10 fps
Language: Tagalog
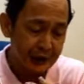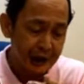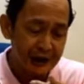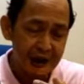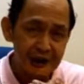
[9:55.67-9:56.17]

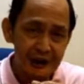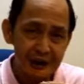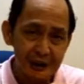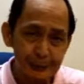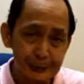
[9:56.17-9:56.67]
eh
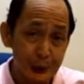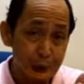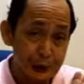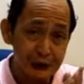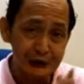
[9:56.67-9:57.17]
nagiging
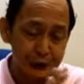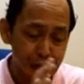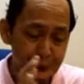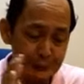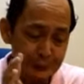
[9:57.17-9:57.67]

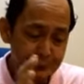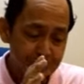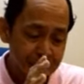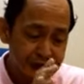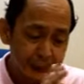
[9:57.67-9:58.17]
perwisyo
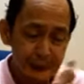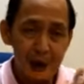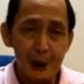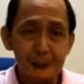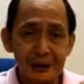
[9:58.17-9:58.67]
sa
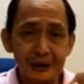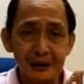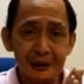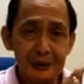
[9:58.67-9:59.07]
maraming